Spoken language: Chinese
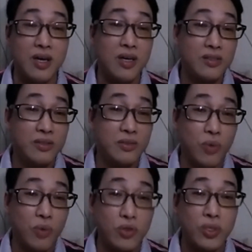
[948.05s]
我要
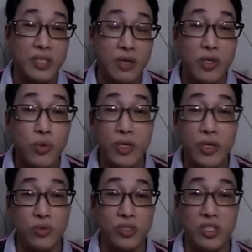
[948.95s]
赚到六位
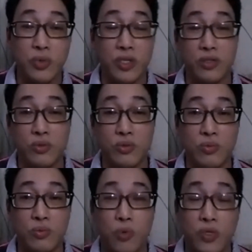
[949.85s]
数、七位数。
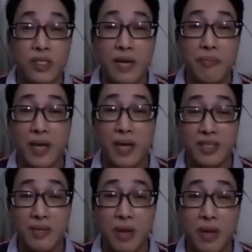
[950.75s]
我怎样把
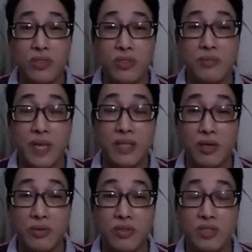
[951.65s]
这个帽子卖
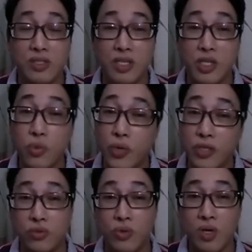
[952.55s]
到六
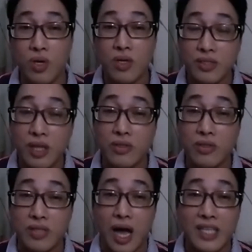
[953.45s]
位数，
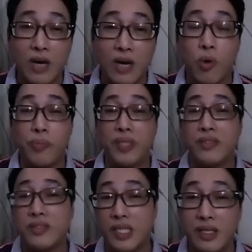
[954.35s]
到达到我
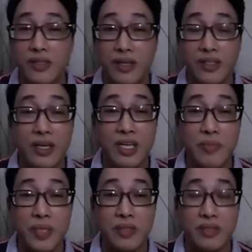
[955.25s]
本身一个人的
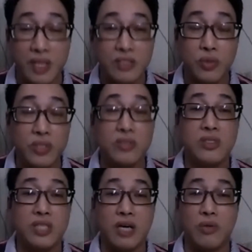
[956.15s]
利润？那时我就
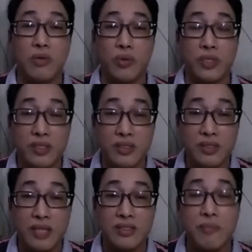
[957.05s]
知道了，我的
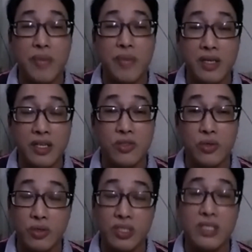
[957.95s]
下线每一个人
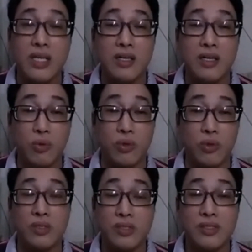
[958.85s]
都有一样和我
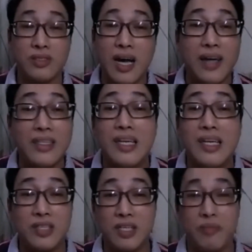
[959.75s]
大概一样的
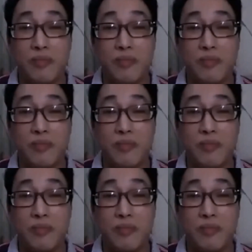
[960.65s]
利润。